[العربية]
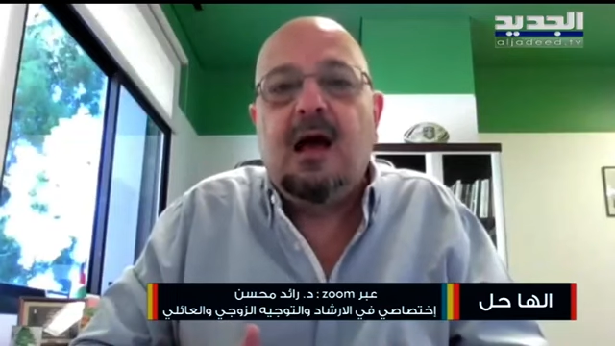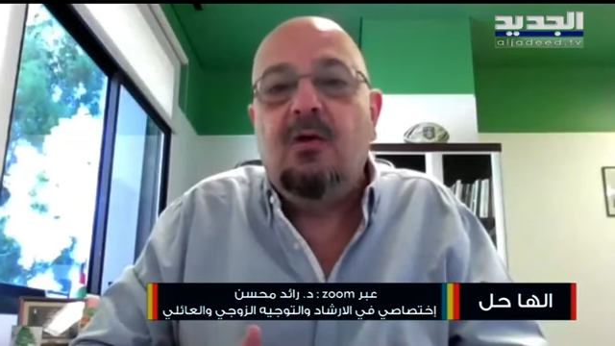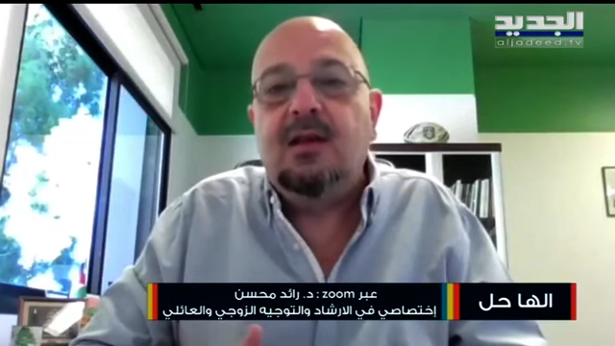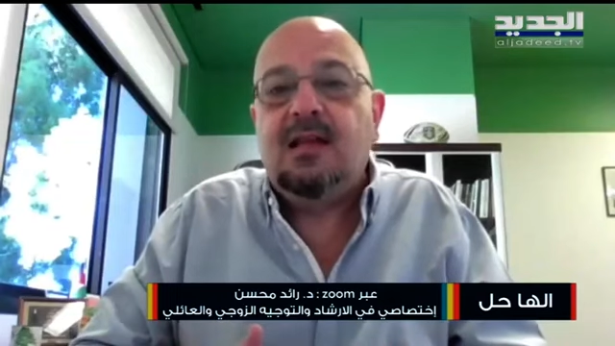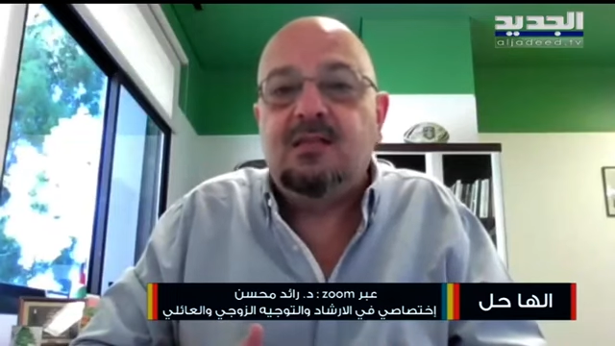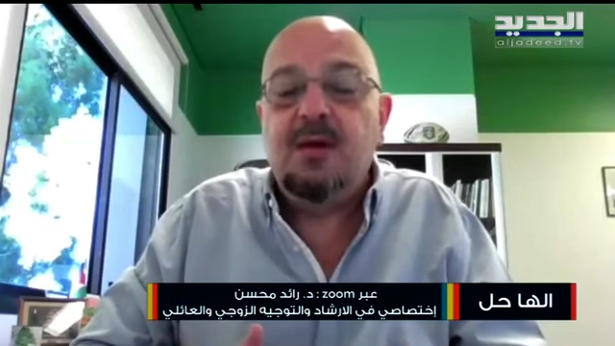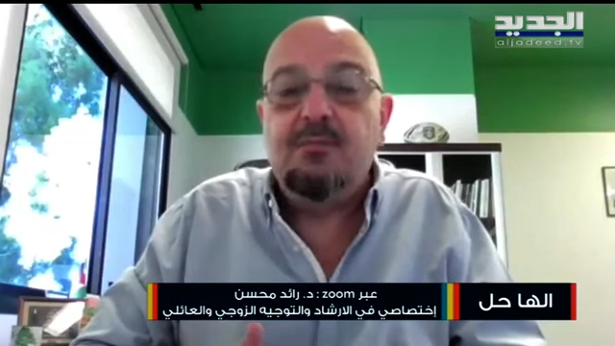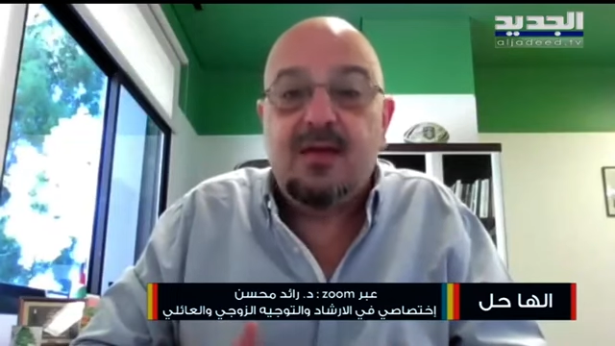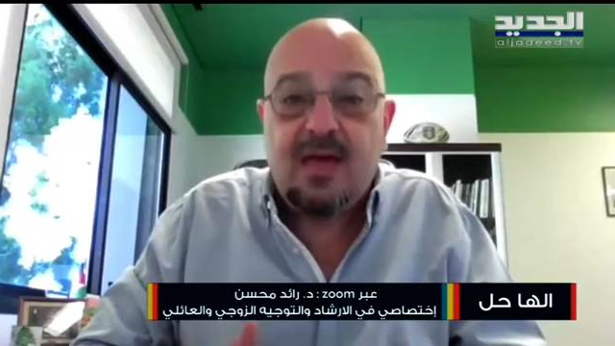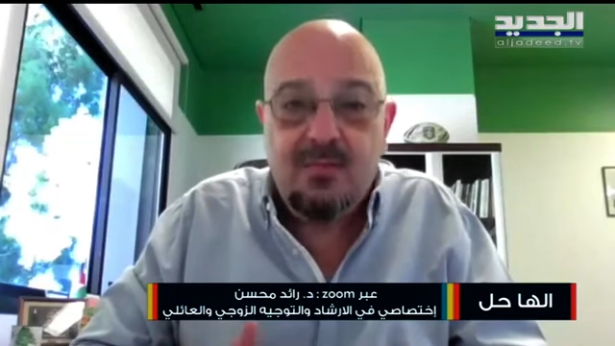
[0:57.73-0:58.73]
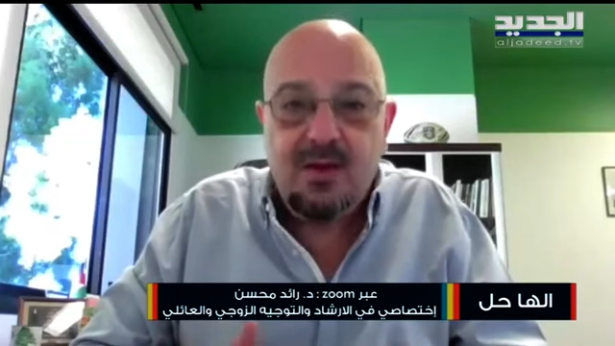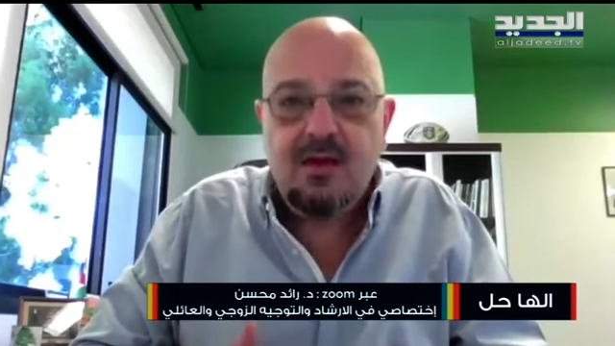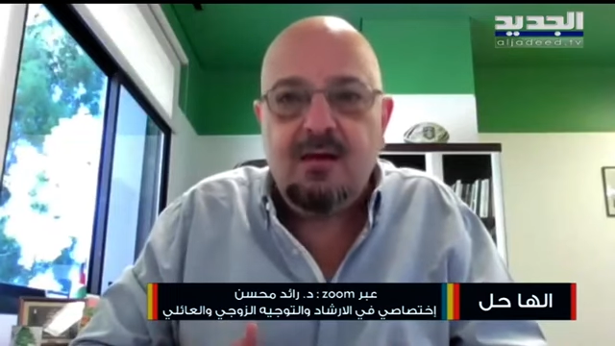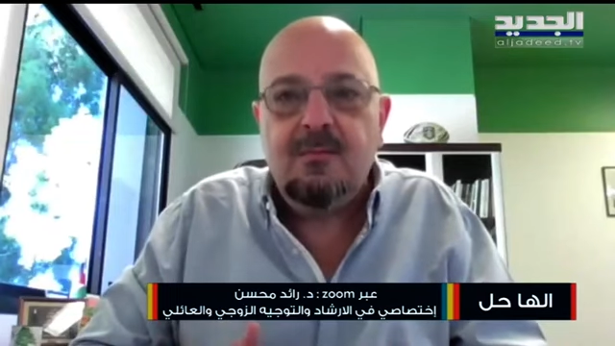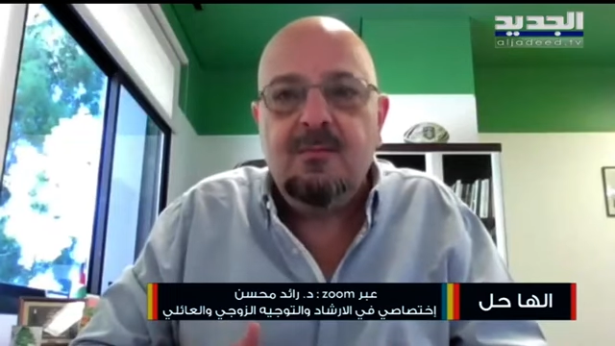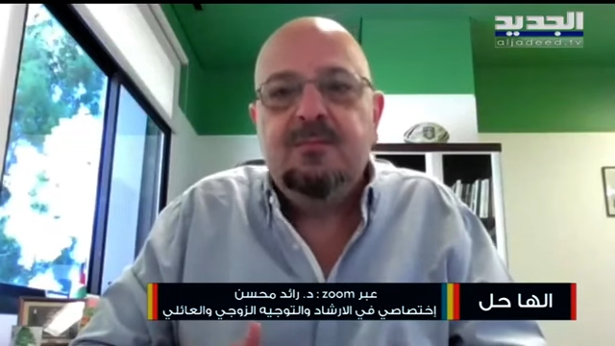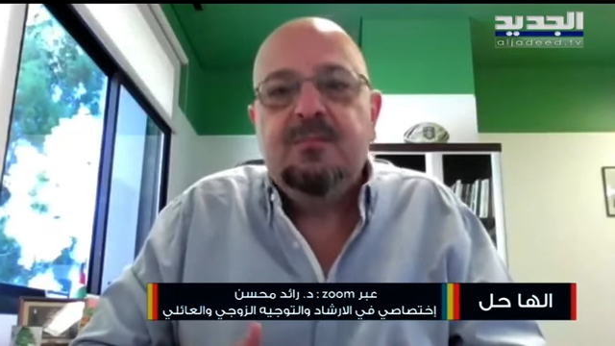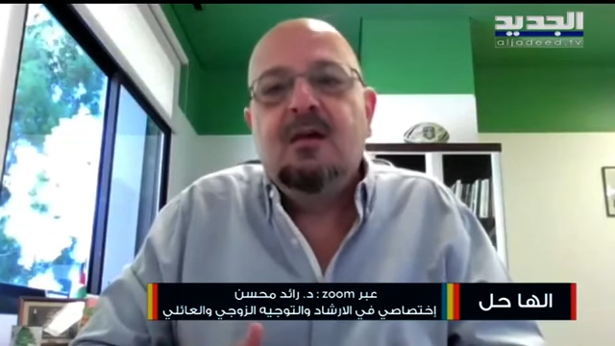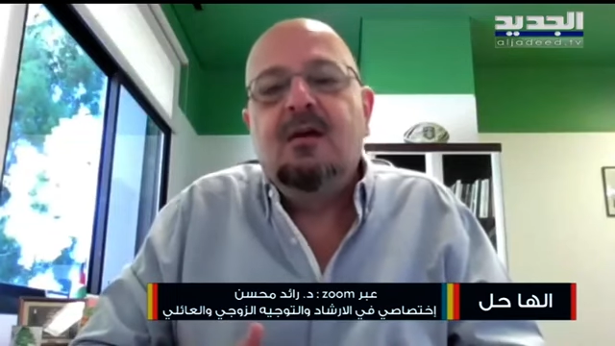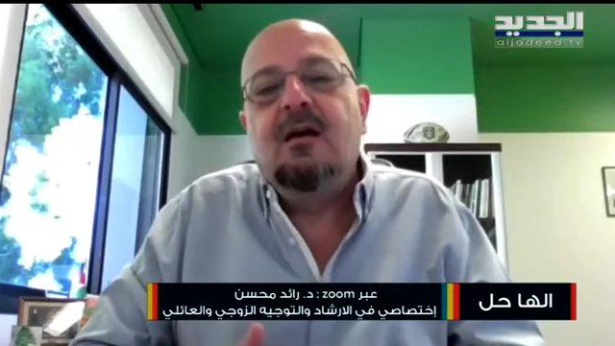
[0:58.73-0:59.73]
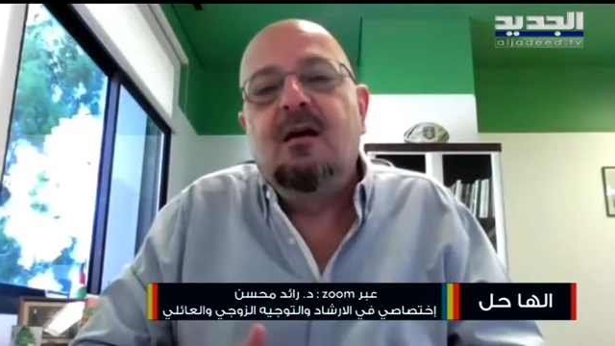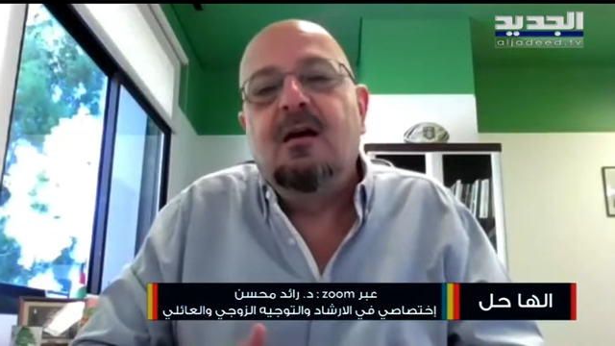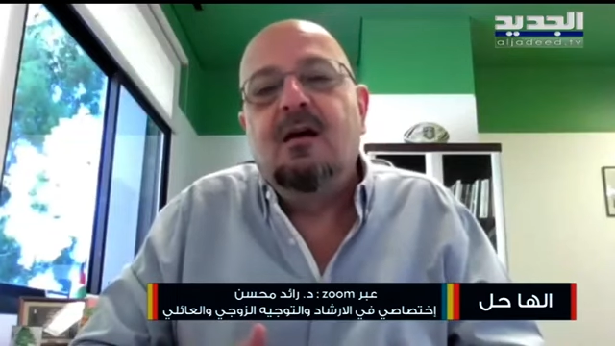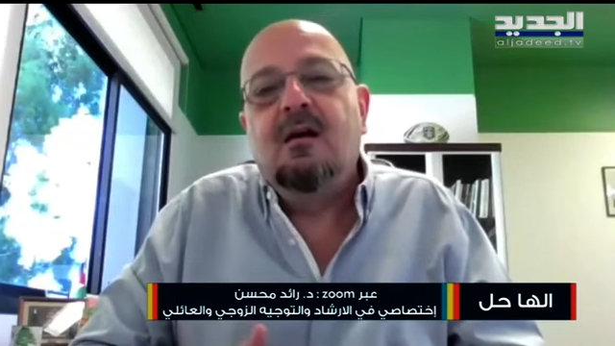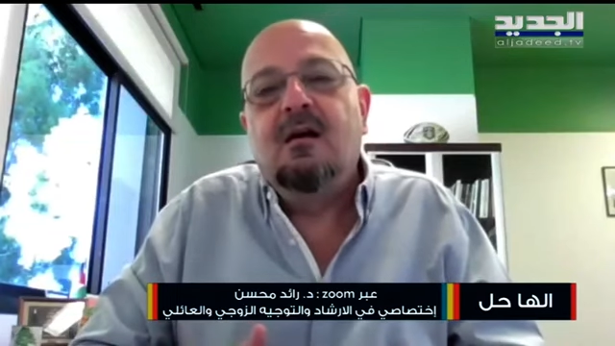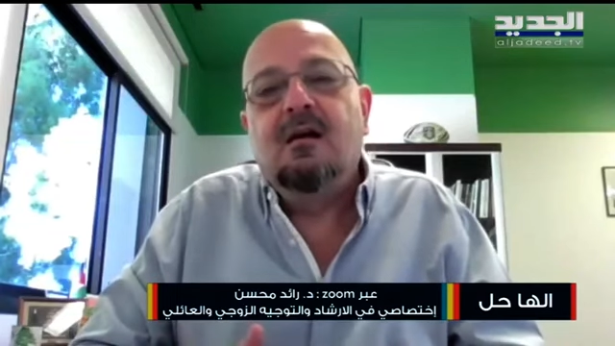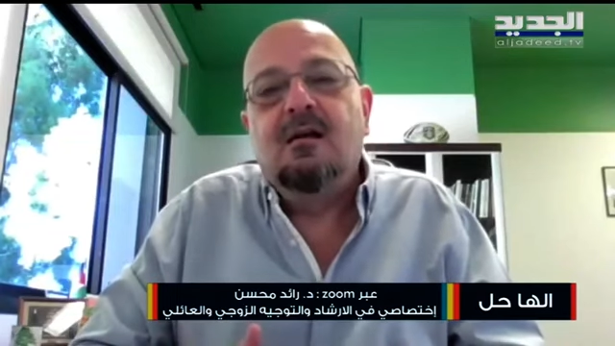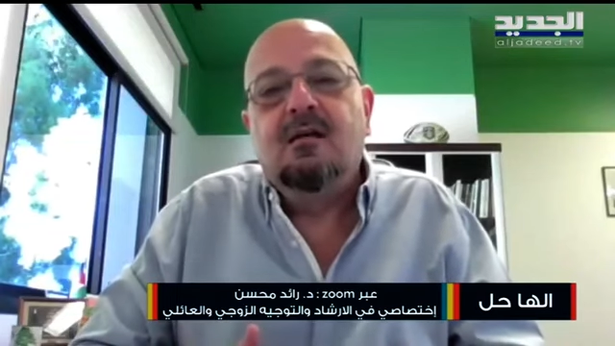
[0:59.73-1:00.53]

أوقات أسباب مذهبية آه، او